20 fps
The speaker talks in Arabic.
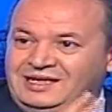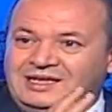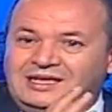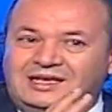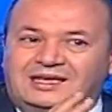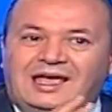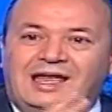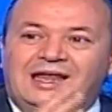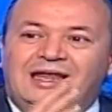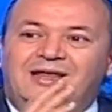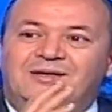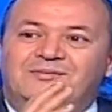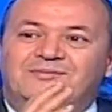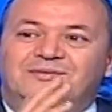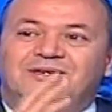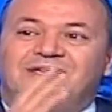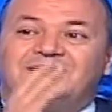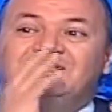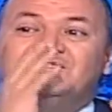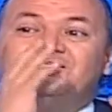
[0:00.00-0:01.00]
كلم
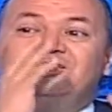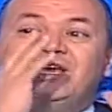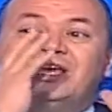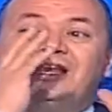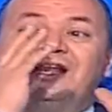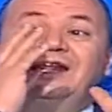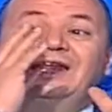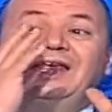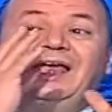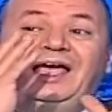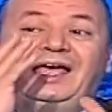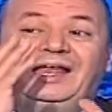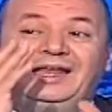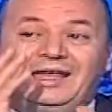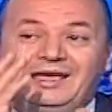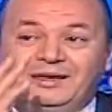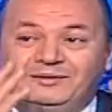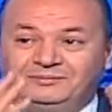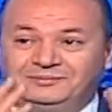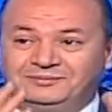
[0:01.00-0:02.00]
رجال
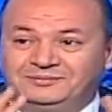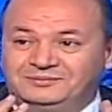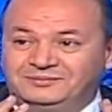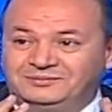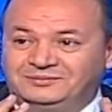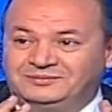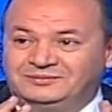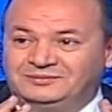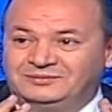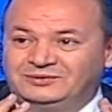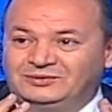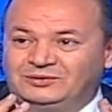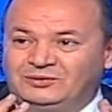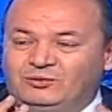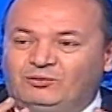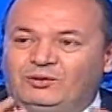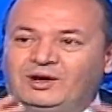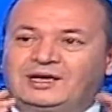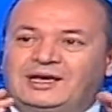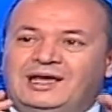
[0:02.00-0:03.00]
الاعلام
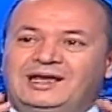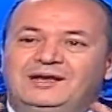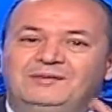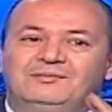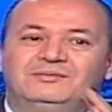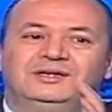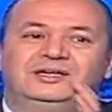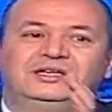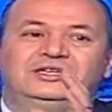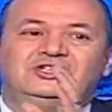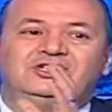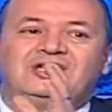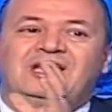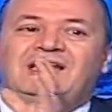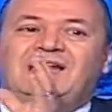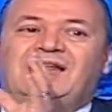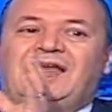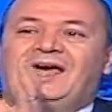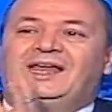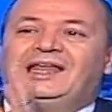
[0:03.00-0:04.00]
وكلم
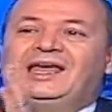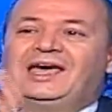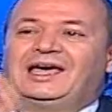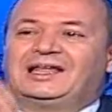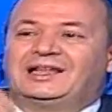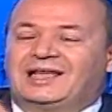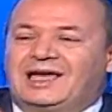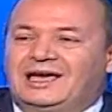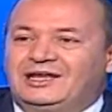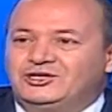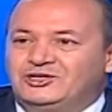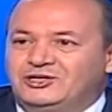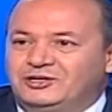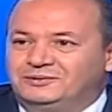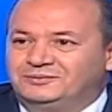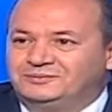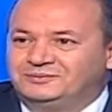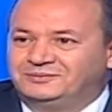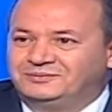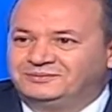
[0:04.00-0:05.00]
رجال العلاقات الخارجيه
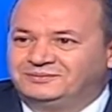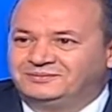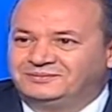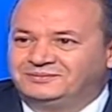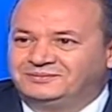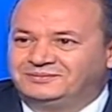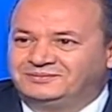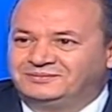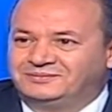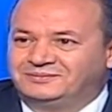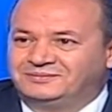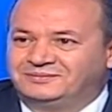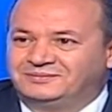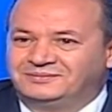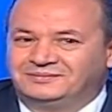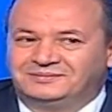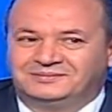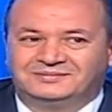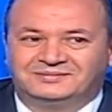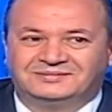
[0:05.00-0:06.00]
لا مازال
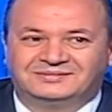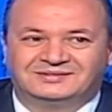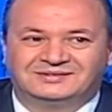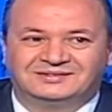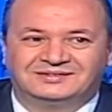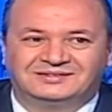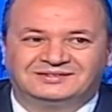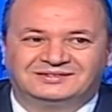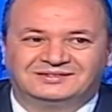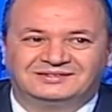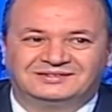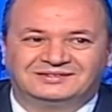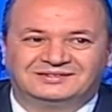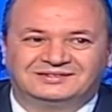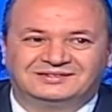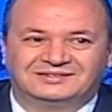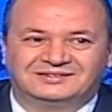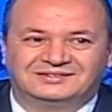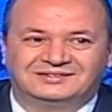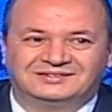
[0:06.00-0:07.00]
واحد سنه
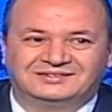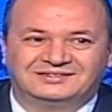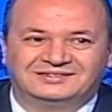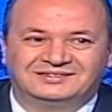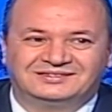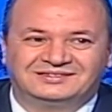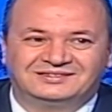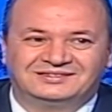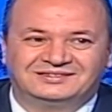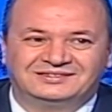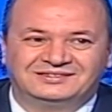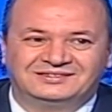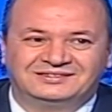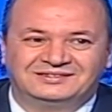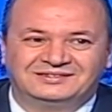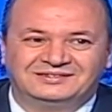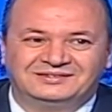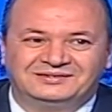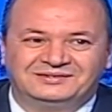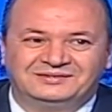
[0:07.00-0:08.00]
النكره
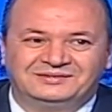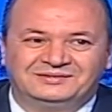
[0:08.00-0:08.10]
ماهوش